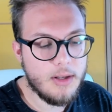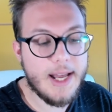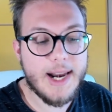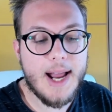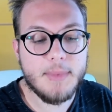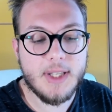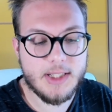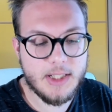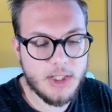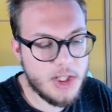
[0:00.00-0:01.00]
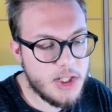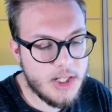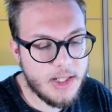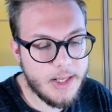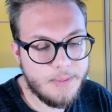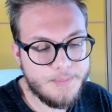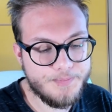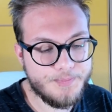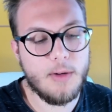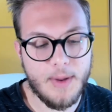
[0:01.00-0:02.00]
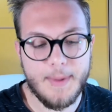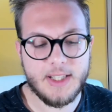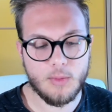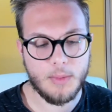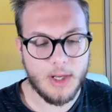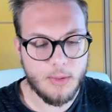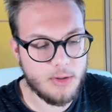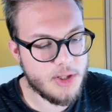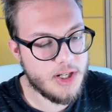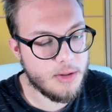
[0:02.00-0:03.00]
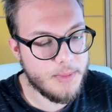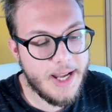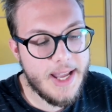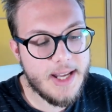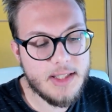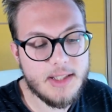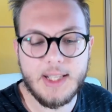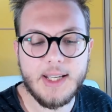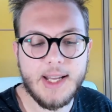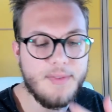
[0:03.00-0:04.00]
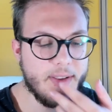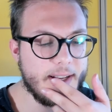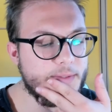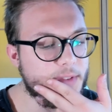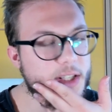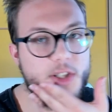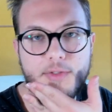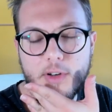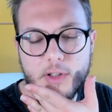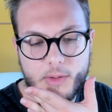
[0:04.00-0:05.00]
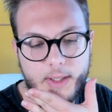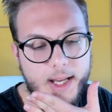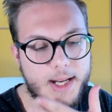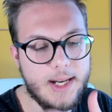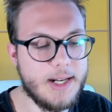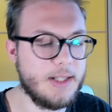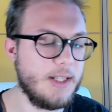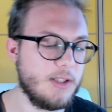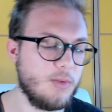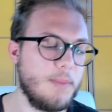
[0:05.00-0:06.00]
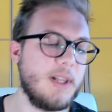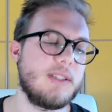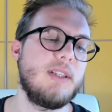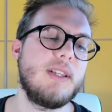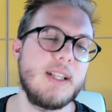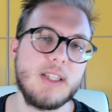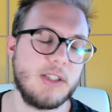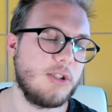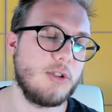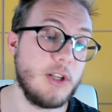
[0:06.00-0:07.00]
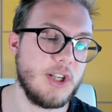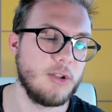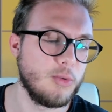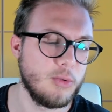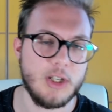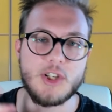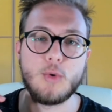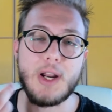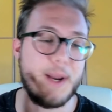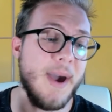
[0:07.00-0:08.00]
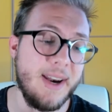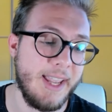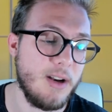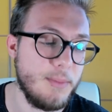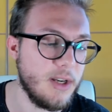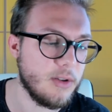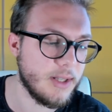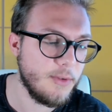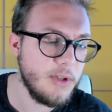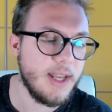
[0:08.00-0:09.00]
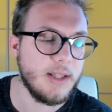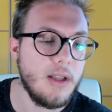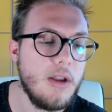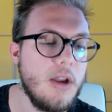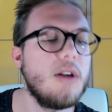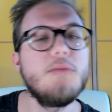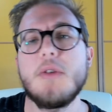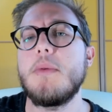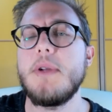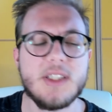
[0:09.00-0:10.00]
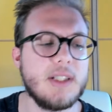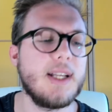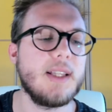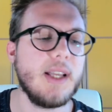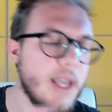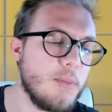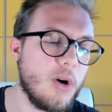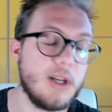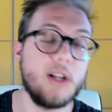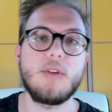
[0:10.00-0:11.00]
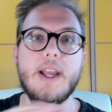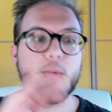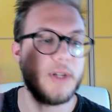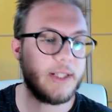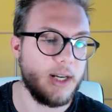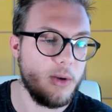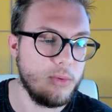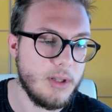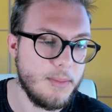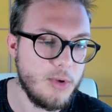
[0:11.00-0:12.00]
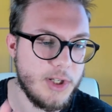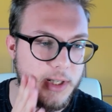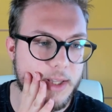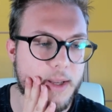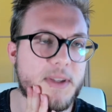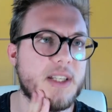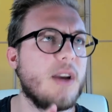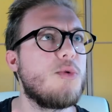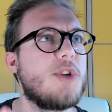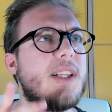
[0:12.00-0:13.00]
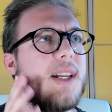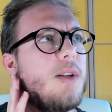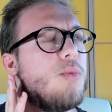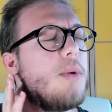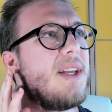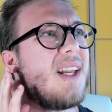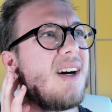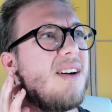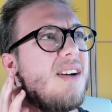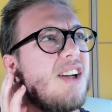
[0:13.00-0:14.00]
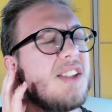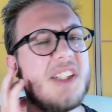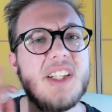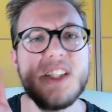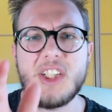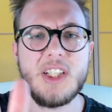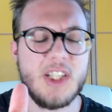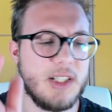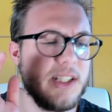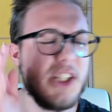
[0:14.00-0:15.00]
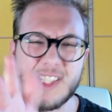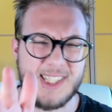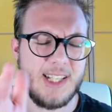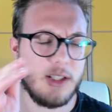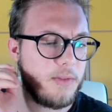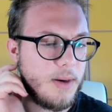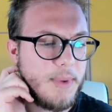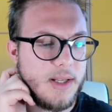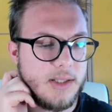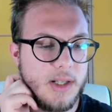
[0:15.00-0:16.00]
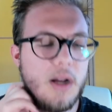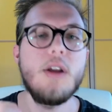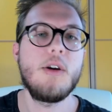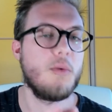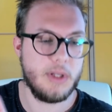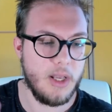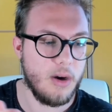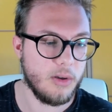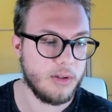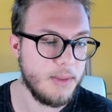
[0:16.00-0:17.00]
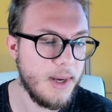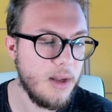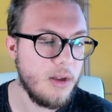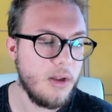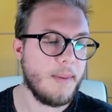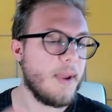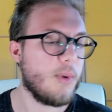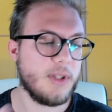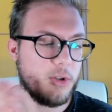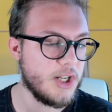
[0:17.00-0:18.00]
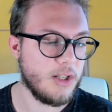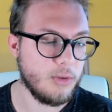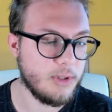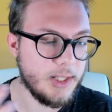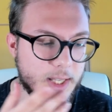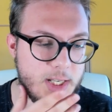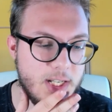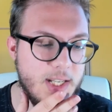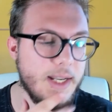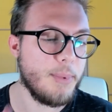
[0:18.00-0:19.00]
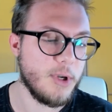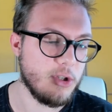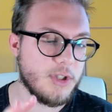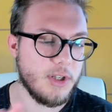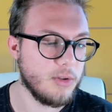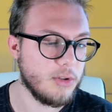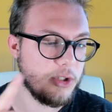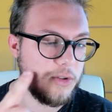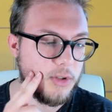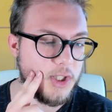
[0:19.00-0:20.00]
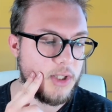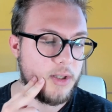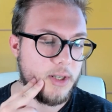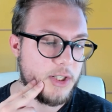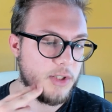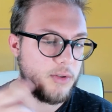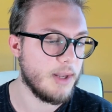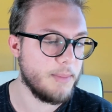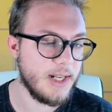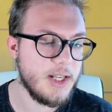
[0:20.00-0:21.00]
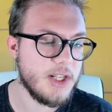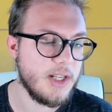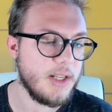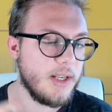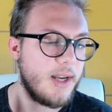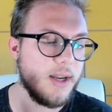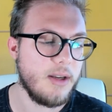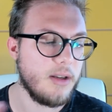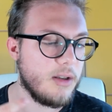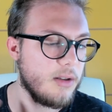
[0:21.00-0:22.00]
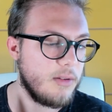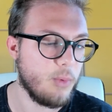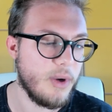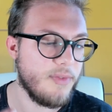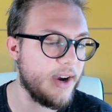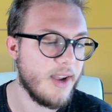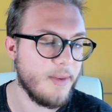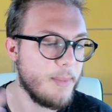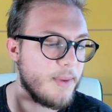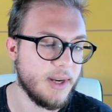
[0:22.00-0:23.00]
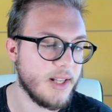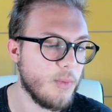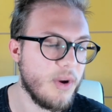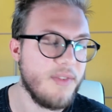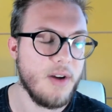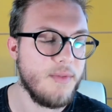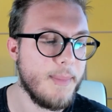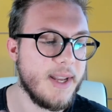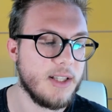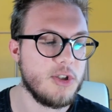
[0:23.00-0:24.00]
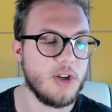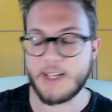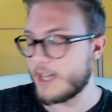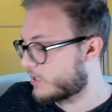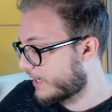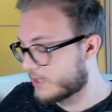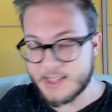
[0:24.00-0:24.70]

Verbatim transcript: La RAM da 16 GB Ovviamente 2400 MHz, scheda grafica l'NVIDIA GeForce, quella l'RTX 2070, sì sto leggendo tutto al cellulare perché non mi ricordavo niente, una 2070 che è buona, non è una tra le ultime uscite, mi sa che è uscita nel 2016-17 dovrebbe essere, quindi è ottima, vabbè 480 GB, poi c'è il secondo disco rigido da 1000 GB, eh, wifi, vabbè prende il wifi ovviamente, c'è il case che è